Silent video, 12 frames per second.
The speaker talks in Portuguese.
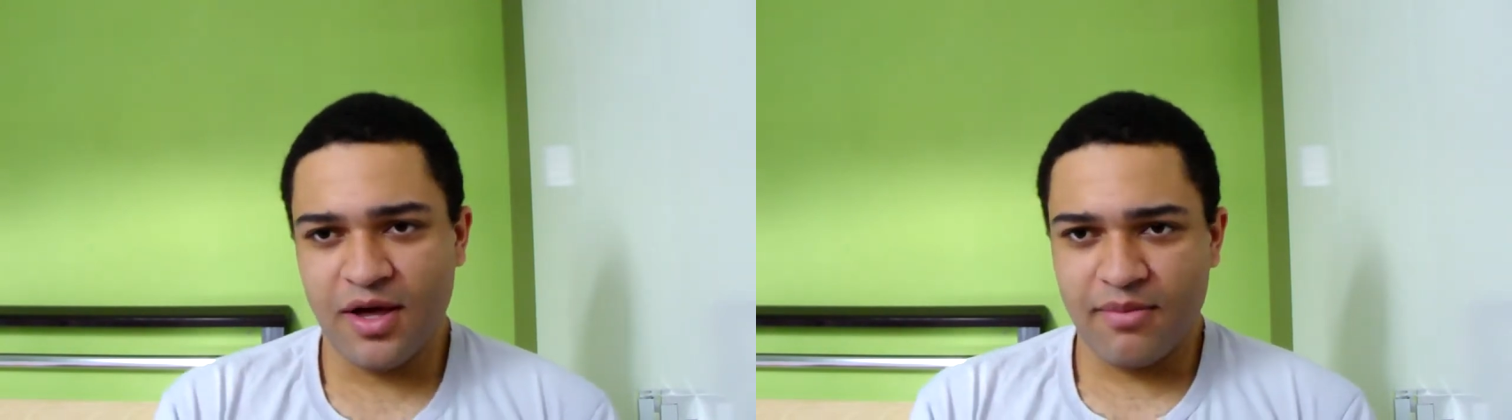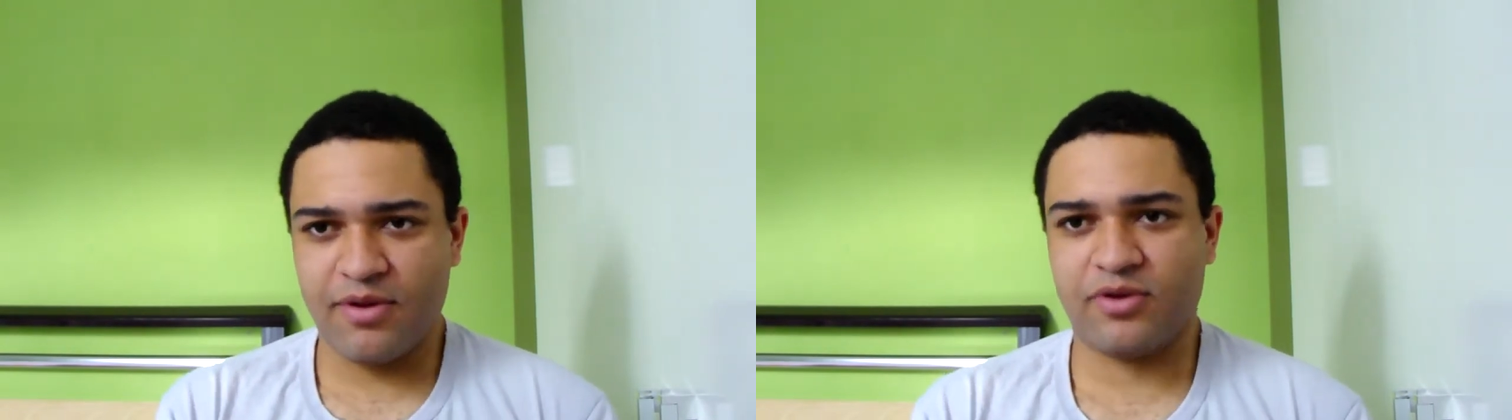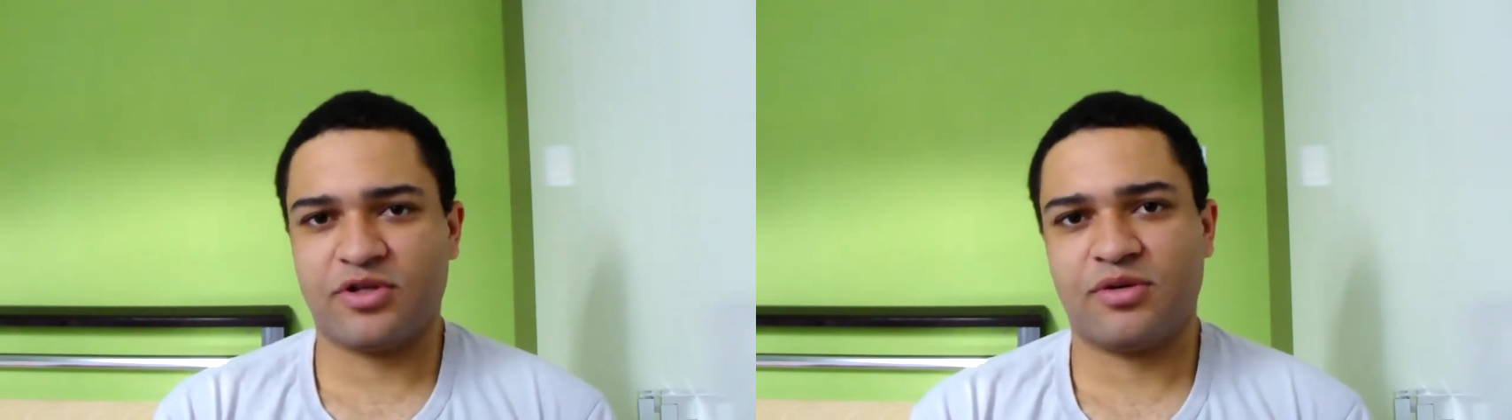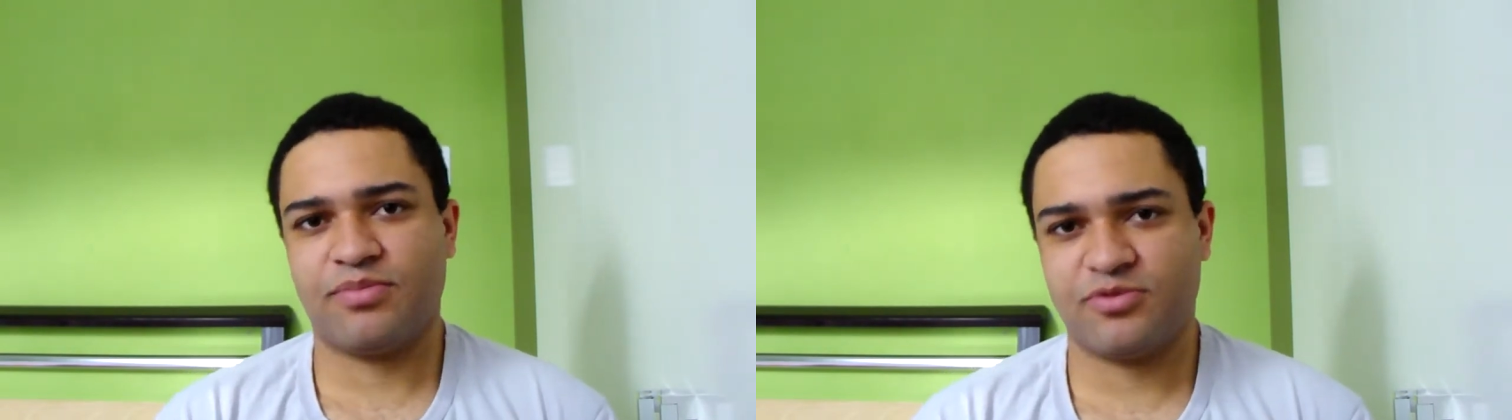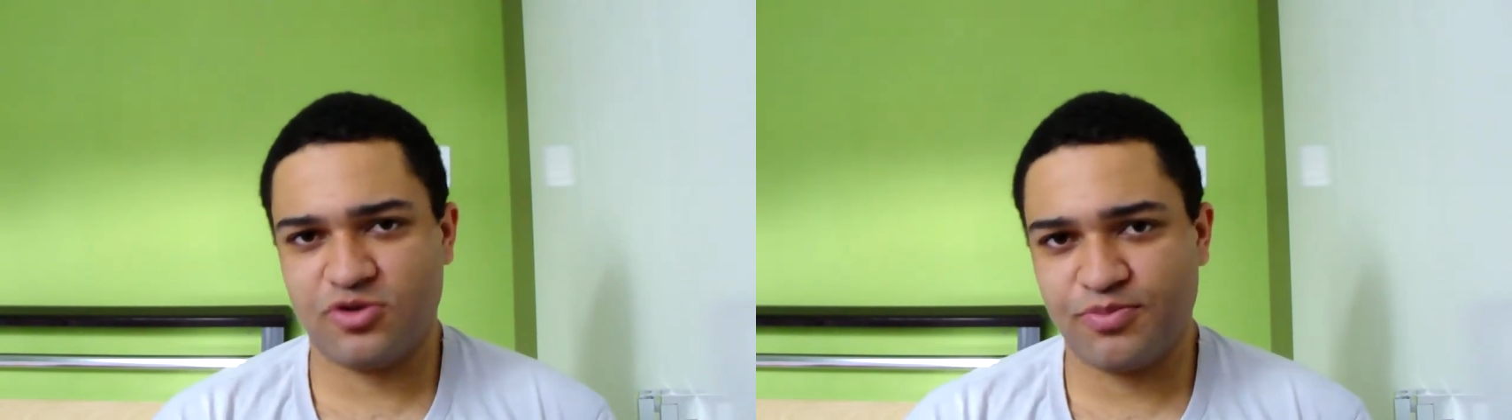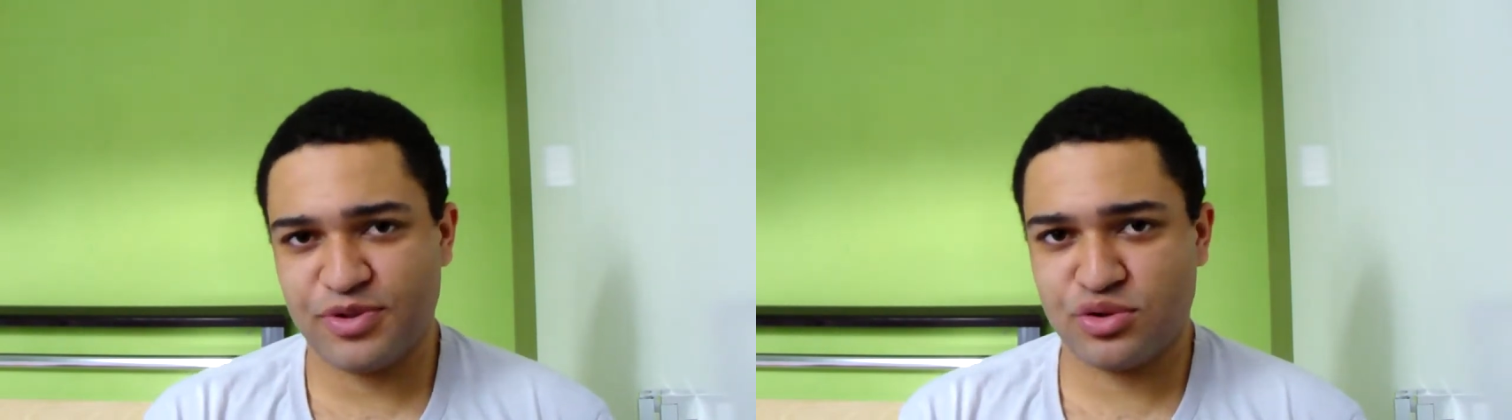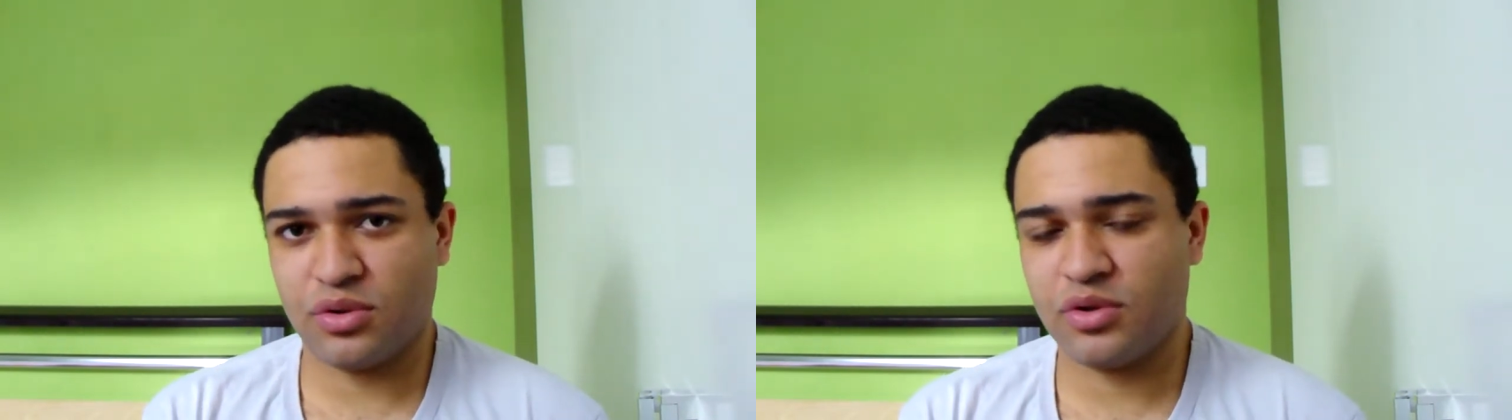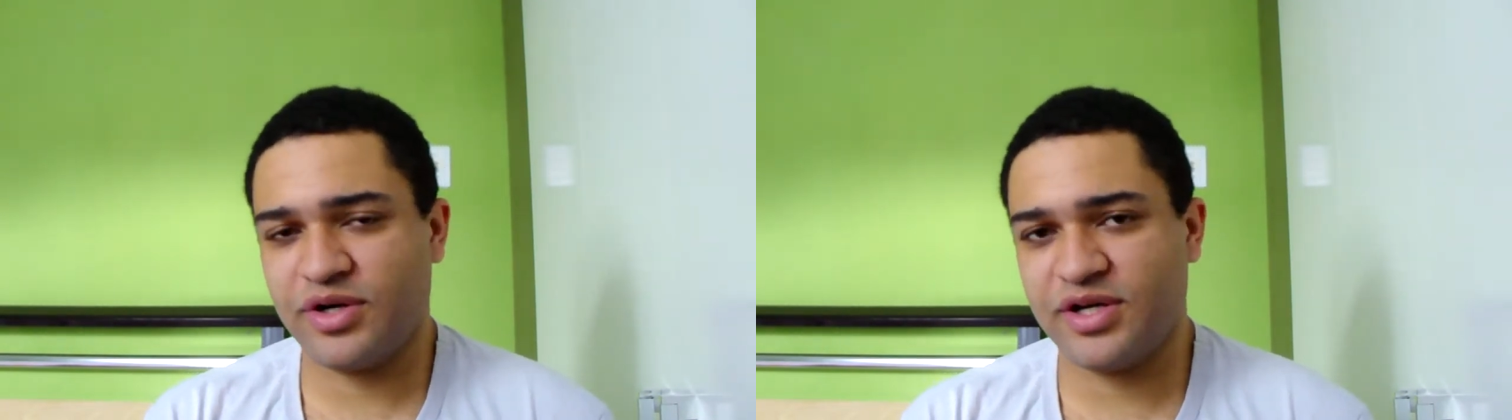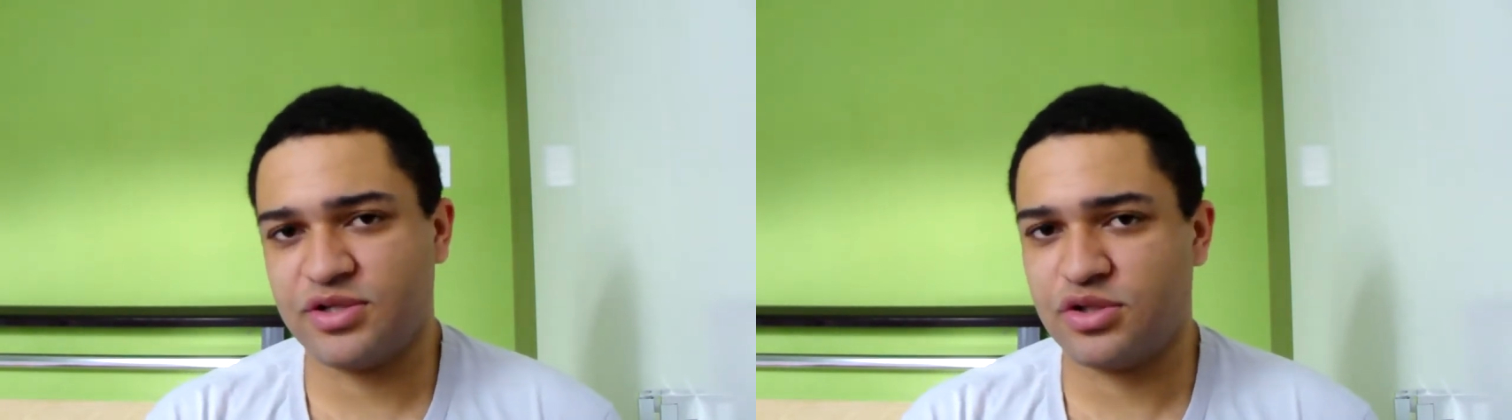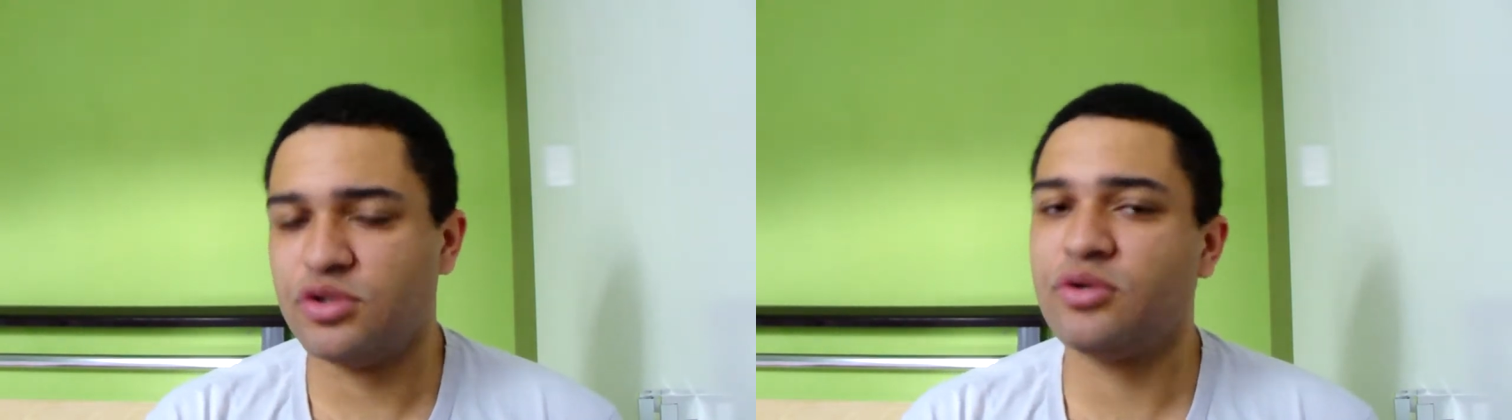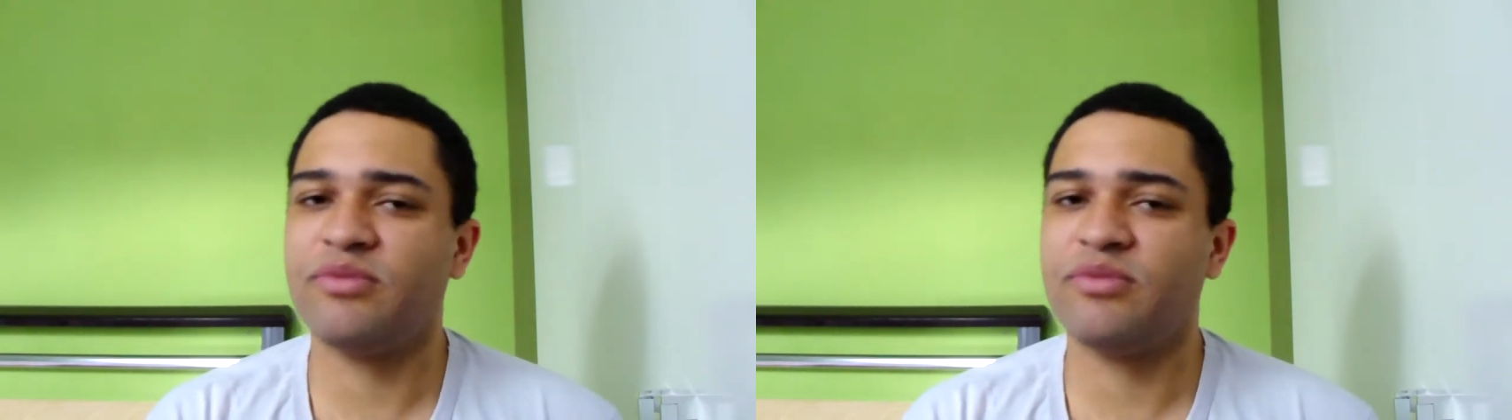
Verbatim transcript: perguntando se o pessoal conhecia